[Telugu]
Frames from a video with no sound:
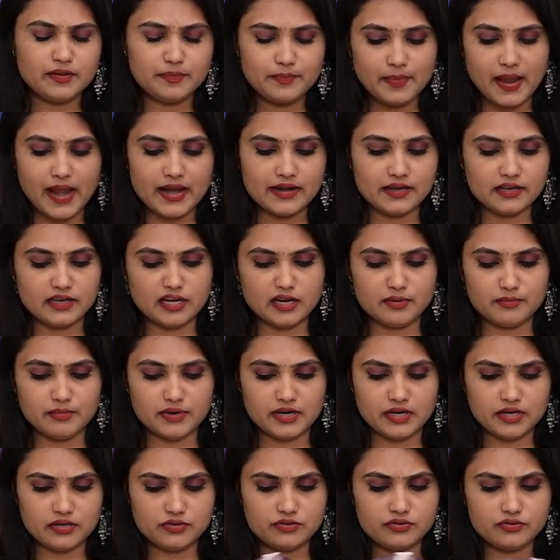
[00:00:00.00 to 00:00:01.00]
వేర్ ప్యాటర్న్
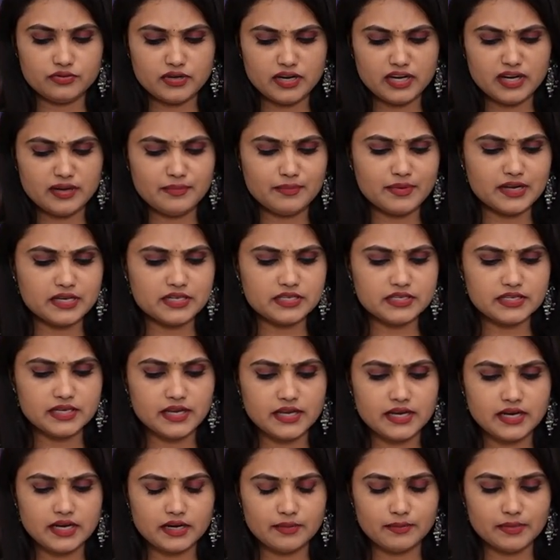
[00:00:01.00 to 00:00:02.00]
అనమాట చూడండి
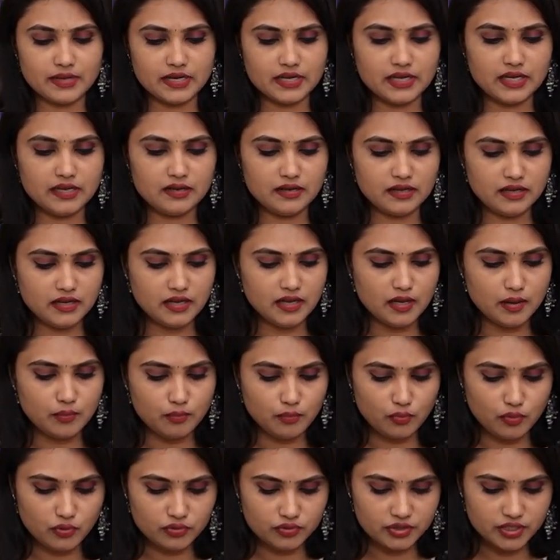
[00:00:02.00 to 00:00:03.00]
మంచిగా ఇక్కడ మనకి
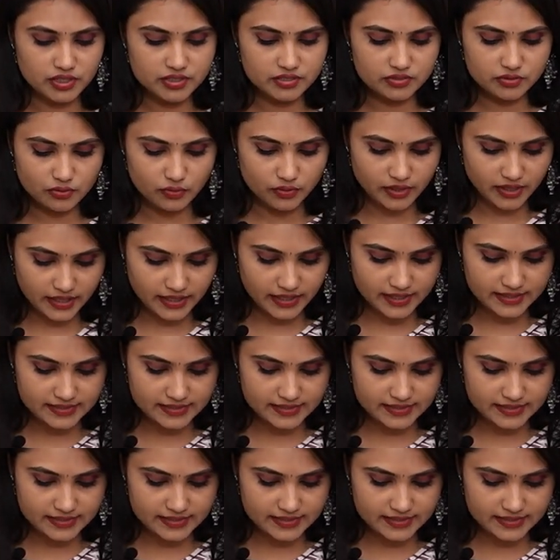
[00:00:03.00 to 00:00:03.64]
మోతీస్ తోటి